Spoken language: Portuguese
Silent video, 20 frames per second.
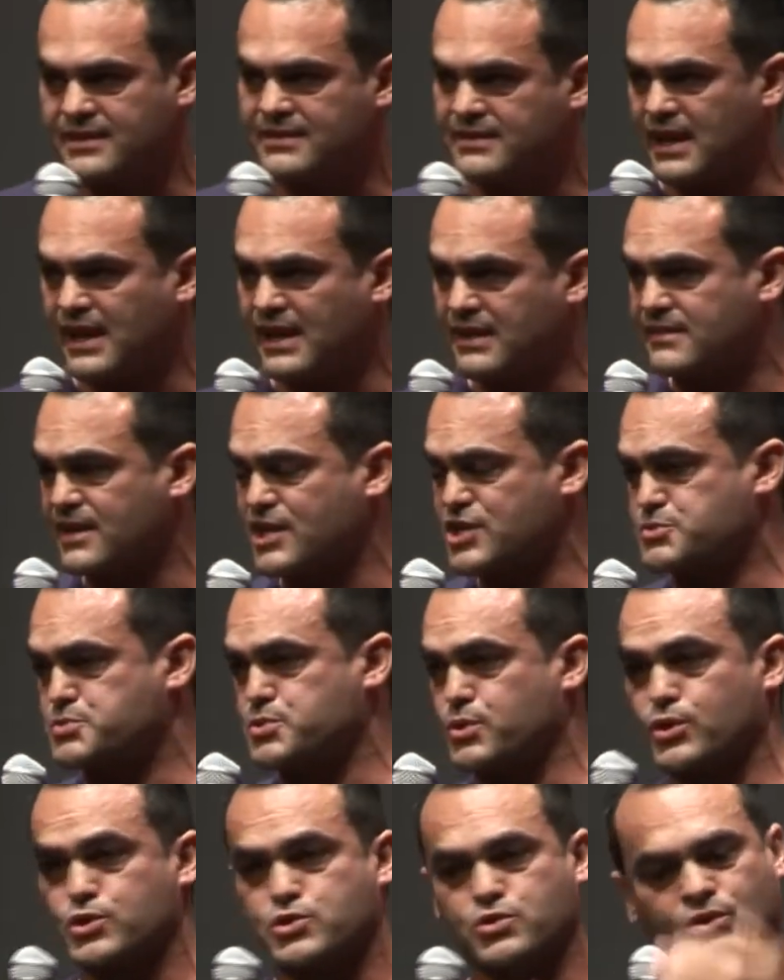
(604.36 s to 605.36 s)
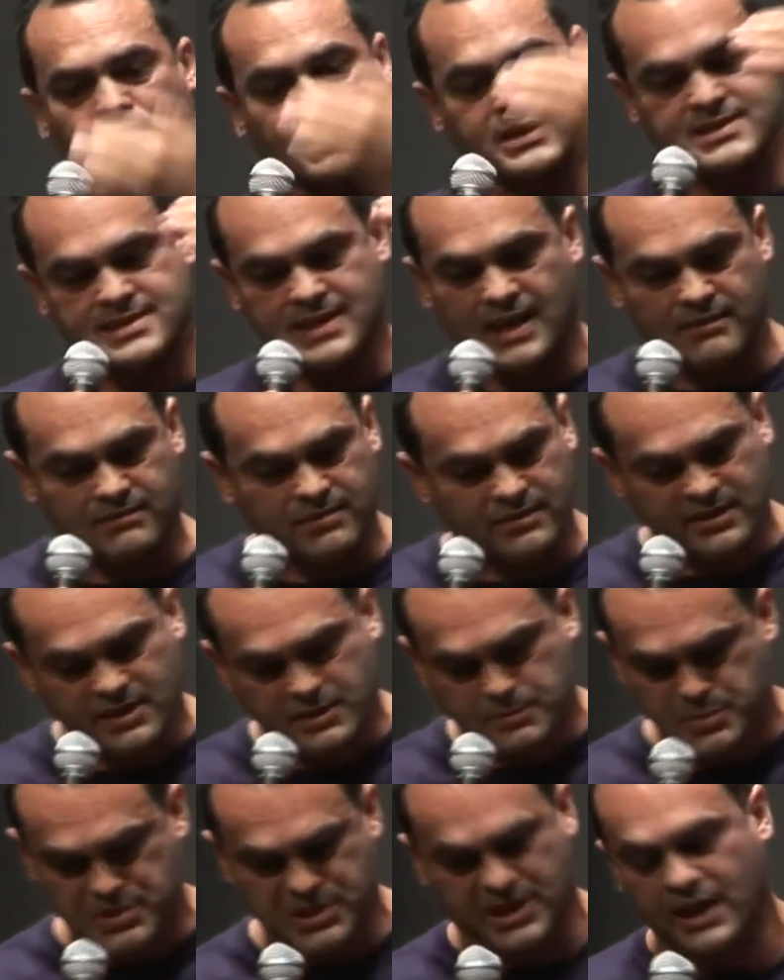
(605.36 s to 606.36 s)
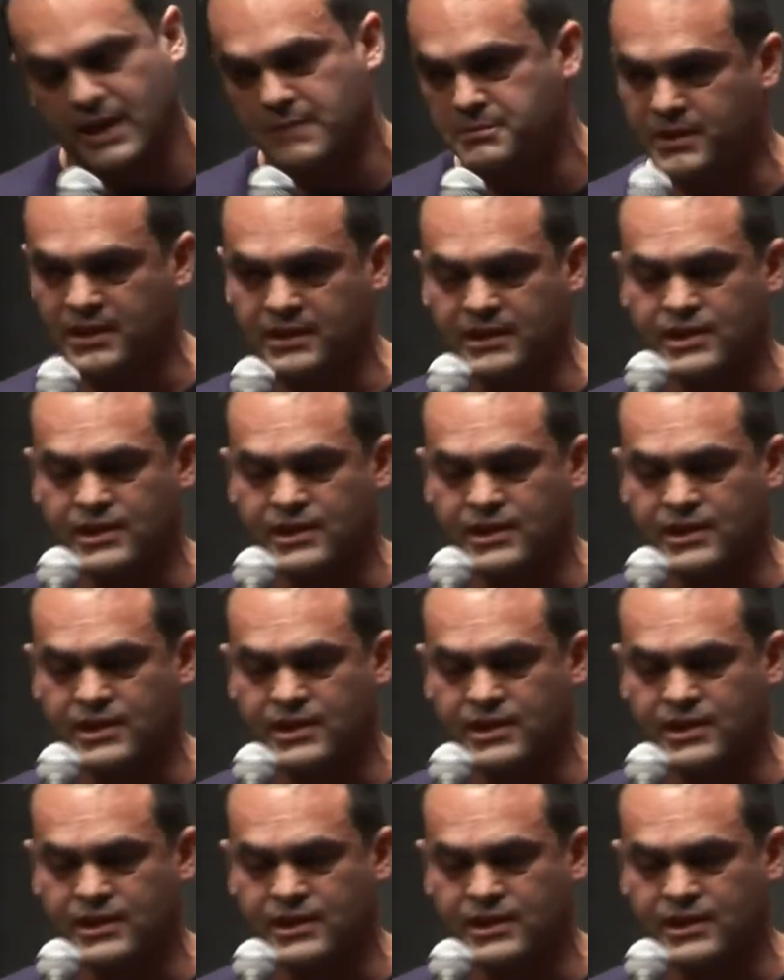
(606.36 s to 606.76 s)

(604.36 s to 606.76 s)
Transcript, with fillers: de andar atrás de pessoas, estou cansado de repescar a minha